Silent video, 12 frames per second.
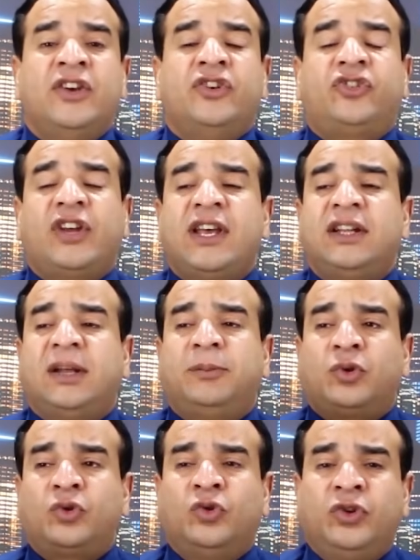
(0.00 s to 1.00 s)
جاد
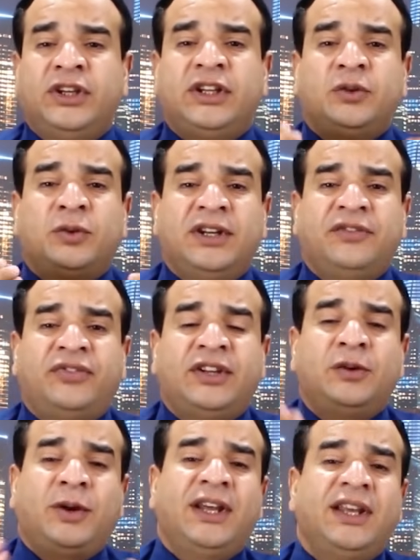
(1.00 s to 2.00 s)
بروحه
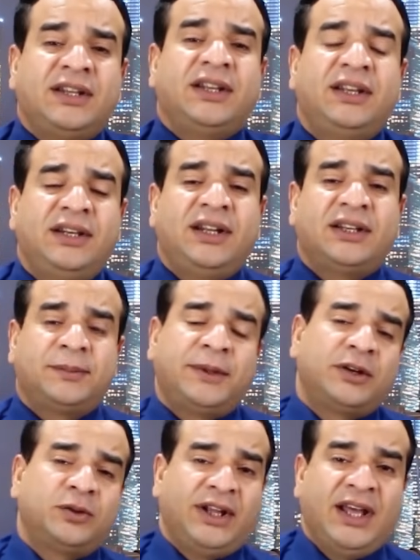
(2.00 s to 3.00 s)
ونفسه وحياته لله
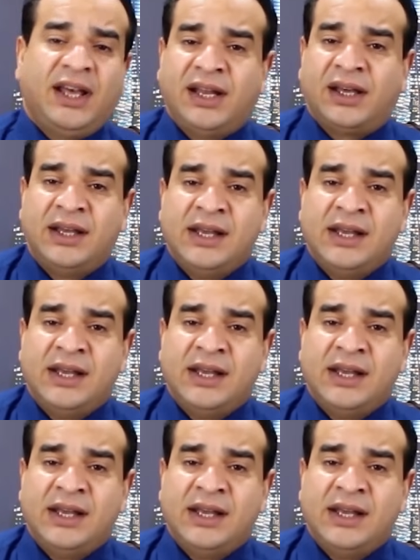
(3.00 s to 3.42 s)
تبارك وتعالى